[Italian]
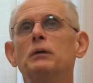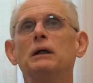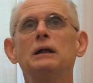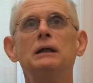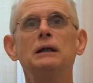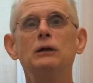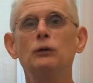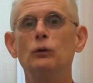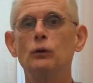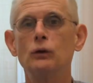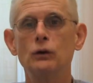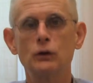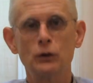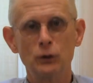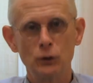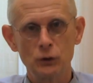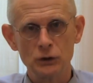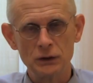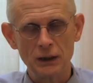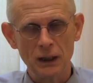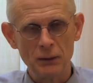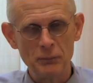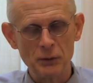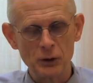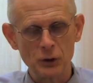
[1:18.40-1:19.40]
Per chi non
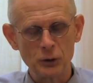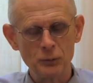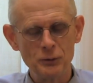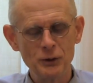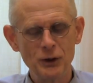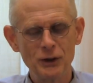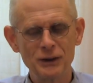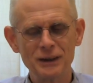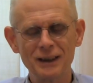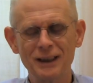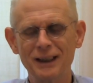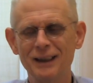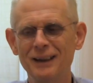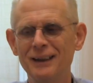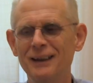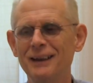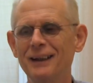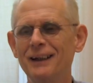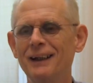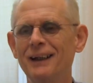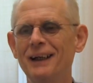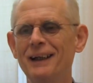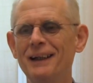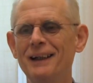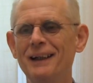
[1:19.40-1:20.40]
conosce la macrobiotica,
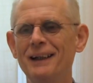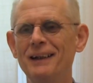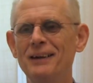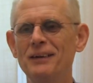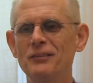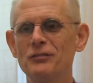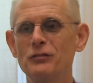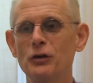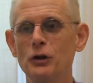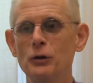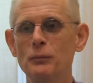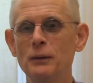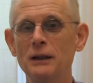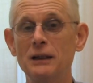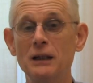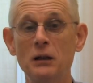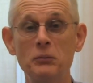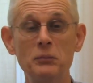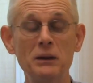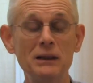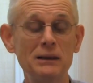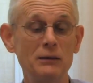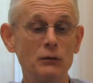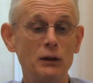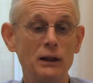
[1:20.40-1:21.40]
è
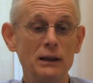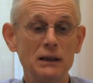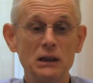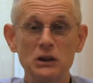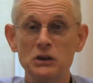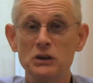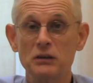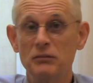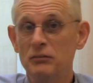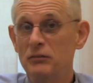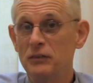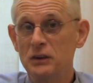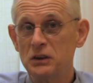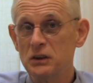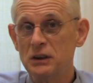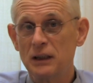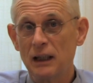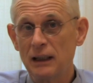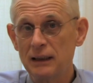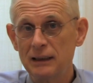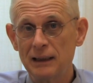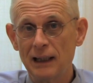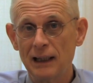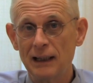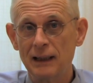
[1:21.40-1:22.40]
fondamentalmente una dieta
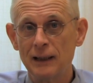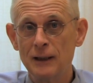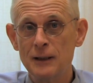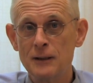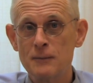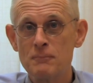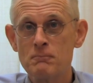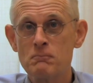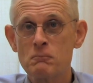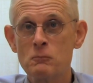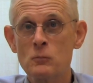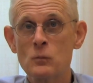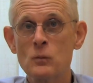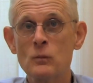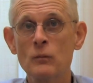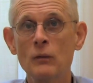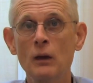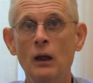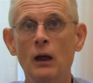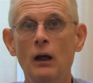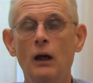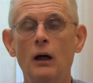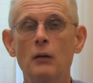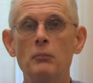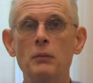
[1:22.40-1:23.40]
vegetariana
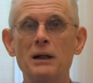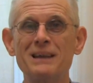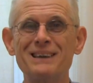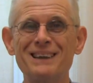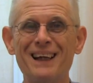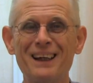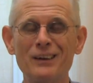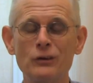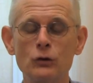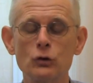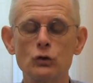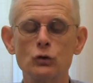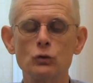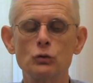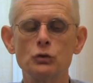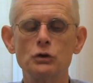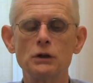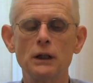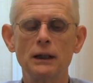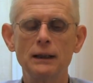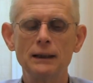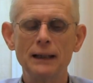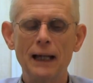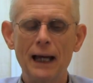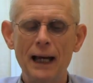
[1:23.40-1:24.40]
basata su
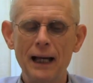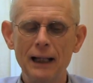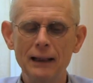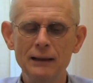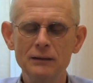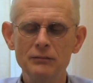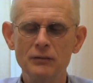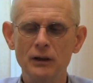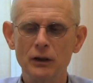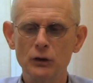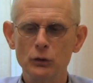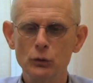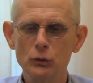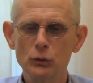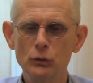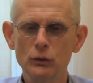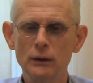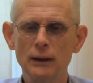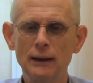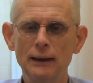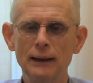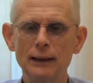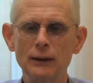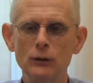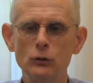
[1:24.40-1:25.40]
cereali,
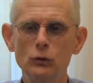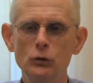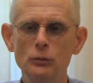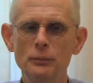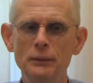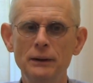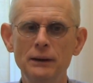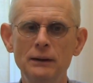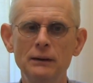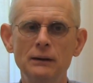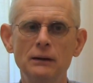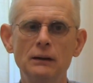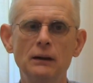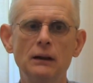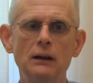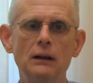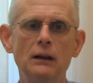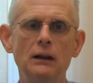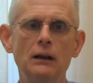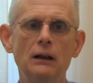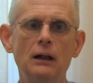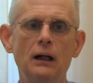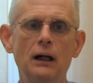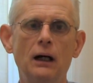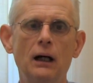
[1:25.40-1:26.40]
verdure, legumi,
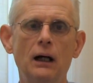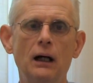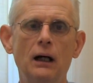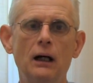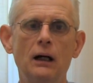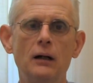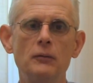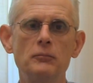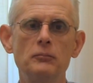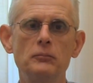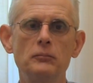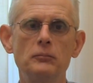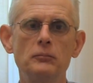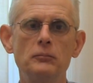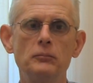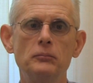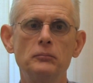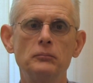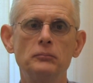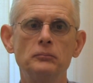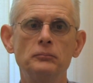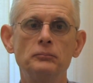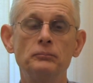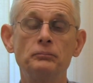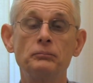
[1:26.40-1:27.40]

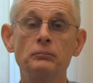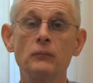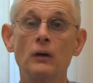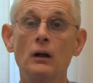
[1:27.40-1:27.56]
um,